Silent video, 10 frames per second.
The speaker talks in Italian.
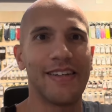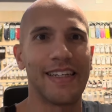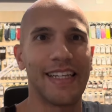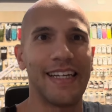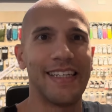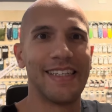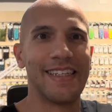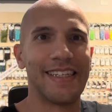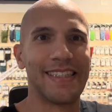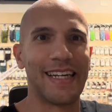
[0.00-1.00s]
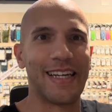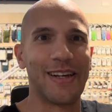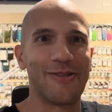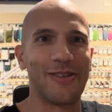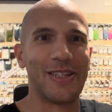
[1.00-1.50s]
guarda,
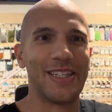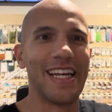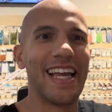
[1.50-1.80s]
trigger fish.